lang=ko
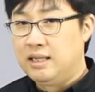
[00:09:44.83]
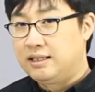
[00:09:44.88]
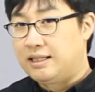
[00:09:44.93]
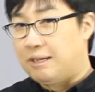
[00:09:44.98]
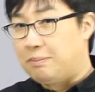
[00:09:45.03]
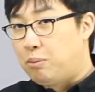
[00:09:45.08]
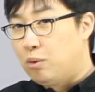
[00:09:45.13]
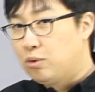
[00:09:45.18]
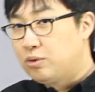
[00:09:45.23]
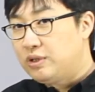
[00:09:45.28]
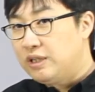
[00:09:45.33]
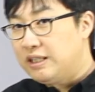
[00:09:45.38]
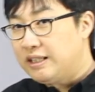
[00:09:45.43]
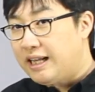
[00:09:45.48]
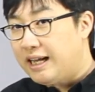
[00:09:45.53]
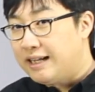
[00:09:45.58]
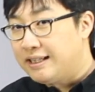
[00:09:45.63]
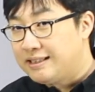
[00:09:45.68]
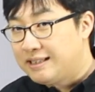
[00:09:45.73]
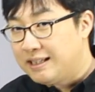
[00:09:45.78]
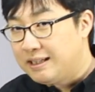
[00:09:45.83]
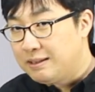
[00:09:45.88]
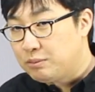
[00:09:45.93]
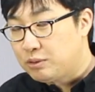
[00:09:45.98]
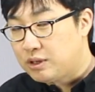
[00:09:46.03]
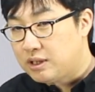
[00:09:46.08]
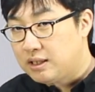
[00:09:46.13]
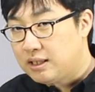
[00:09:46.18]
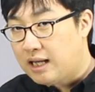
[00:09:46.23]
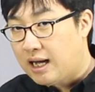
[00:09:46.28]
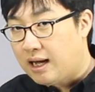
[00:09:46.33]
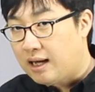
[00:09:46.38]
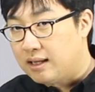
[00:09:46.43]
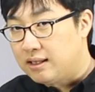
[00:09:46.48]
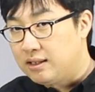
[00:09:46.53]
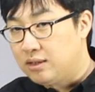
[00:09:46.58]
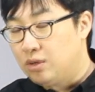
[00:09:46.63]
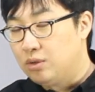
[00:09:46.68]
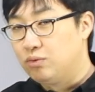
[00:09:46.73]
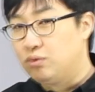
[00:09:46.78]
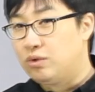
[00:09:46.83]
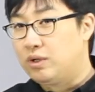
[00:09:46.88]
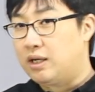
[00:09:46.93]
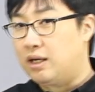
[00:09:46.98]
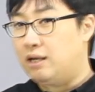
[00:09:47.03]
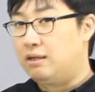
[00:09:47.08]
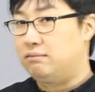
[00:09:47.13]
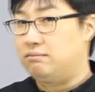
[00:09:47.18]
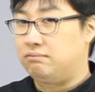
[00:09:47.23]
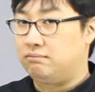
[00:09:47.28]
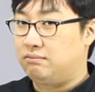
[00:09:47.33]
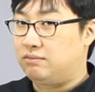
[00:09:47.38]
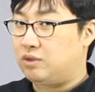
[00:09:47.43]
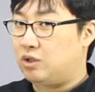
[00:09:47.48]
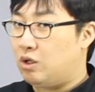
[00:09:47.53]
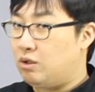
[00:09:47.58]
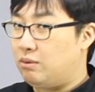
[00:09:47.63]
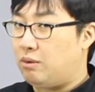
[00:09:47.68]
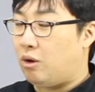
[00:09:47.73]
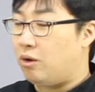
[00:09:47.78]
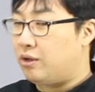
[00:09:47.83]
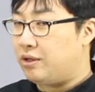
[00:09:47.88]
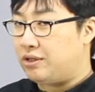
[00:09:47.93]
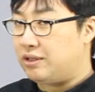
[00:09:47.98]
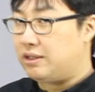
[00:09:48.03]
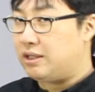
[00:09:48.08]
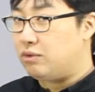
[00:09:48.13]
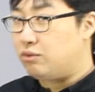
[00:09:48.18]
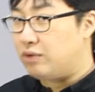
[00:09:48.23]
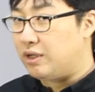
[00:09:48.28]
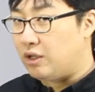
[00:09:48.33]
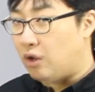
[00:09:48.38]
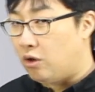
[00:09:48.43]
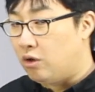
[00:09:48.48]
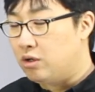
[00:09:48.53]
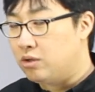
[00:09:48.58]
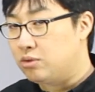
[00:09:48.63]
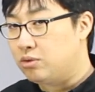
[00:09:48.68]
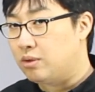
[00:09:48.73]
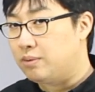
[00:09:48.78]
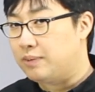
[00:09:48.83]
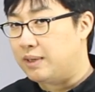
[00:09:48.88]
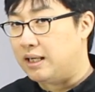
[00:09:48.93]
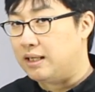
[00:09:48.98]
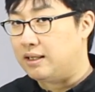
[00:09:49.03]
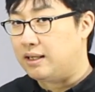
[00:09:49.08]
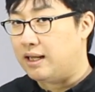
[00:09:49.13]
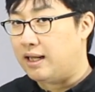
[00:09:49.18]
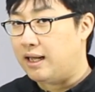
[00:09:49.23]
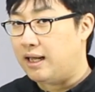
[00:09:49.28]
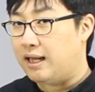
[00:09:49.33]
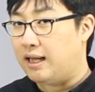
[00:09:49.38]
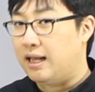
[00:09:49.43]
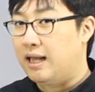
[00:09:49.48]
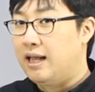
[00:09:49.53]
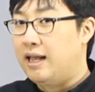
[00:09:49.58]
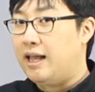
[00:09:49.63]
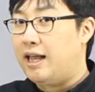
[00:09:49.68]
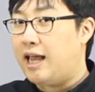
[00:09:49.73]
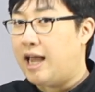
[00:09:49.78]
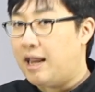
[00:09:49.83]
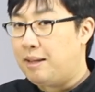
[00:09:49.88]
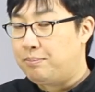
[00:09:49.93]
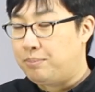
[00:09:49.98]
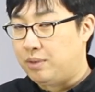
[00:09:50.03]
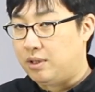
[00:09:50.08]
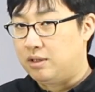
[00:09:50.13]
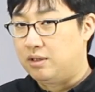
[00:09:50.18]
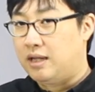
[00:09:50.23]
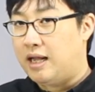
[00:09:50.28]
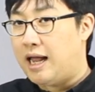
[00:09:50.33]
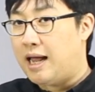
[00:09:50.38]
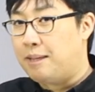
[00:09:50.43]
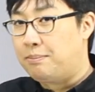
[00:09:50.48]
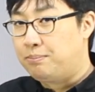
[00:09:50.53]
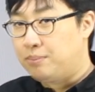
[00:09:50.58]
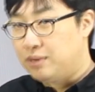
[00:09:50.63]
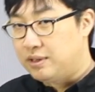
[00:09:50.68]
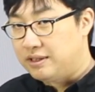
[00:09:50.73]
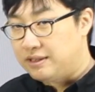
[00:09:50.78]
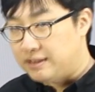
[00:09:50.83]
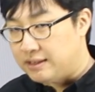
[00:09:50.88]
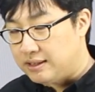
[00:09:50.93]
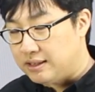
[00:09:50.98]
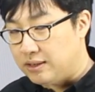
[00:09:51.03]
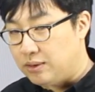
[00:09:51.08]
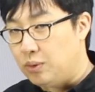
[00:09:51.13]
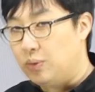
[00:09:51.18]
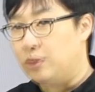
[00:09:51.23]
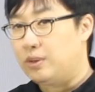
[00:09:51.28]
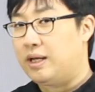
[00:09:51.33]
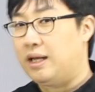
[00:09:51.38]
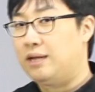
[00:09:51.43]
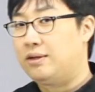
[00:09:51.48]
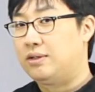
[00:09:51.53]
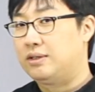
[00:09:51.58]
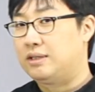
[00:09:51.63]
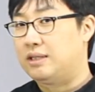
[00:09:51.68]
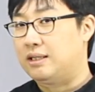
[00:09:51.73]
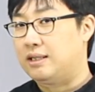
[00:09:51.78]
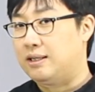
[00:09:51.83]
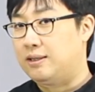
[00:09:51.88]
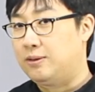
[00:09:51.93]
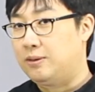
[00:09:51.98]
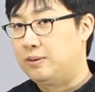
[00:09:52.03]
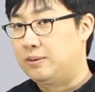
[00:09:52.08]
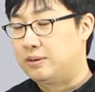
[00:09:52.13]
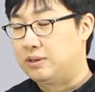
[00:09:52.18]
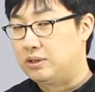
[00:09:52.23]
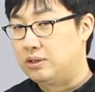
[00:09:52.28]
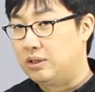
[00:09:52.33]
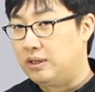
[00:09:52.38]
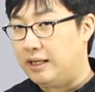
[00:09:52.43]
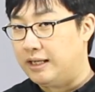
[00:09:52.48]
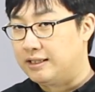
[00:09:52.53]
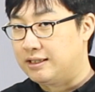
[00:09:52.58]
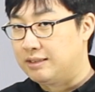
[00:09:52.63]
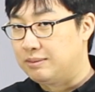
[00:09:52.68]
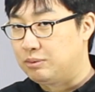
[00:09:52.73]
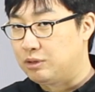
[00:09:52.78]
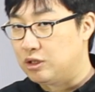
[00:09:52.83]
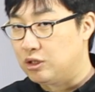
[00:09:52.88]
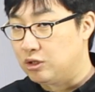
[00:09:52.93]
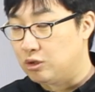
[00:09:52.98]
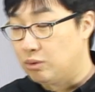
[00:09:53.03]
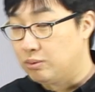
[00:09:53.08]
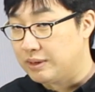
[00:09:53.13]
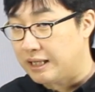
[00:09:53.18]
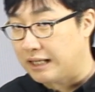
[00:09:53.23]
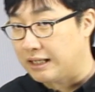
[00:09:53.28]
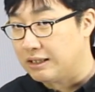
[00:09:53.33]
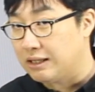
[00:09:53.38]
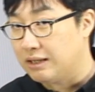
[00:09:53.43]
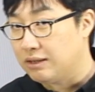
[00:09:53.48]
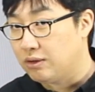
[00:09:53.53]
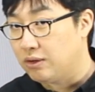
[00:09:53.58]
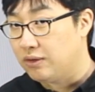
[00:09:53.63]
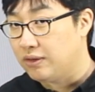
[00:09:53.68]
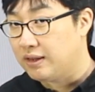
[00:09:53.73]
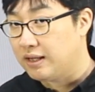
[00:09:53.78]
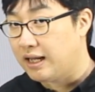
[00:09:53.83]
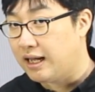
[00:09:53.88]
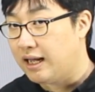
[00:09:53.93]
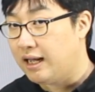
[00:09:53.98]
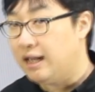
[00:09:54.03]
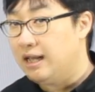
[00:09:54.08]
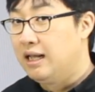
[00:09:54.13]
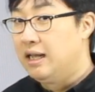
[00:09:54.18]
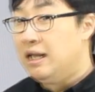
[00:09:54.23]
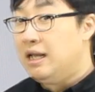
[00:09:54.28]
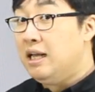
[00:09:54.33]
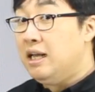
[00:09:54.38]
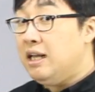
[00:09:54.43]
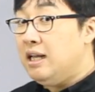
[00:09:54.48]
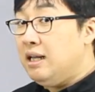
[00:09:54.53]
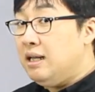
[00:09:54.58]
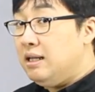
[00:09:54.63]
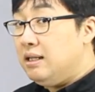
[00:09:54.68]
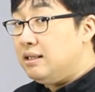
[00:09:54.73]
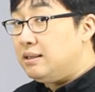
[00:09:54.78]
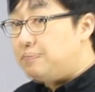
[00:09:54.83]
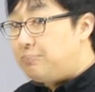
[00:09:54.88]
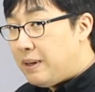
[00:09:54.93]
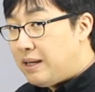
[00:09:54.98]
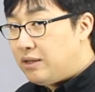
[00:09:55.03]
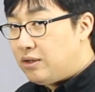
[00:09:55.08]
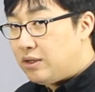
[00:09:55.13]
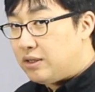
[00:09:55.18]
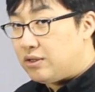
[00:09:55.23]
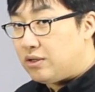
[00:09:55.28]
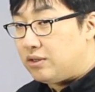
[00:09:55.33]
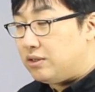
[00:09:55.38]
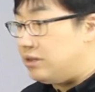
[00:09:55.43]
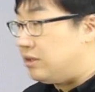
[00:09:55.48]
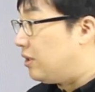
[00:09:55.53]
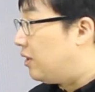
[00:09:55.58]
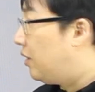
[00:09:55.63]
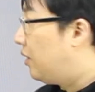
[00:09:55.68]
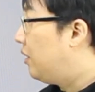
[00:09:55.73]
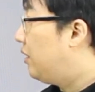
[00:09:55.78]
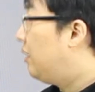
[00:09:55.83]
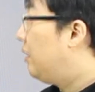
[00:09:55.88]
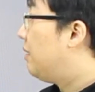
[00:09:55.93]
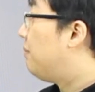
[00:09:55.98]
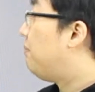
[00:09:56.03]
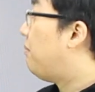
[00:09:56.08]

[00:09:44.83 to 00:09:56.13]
자, 복수일 때 s를 붙인다. 이건 우리가 음, 처음 어렸을 때 우리 영어 수업을 할때 apple, apples 이렇게 했었잖아요. 그쵸? s 붙이는 너무 당연한 건데 스페인어에서는요.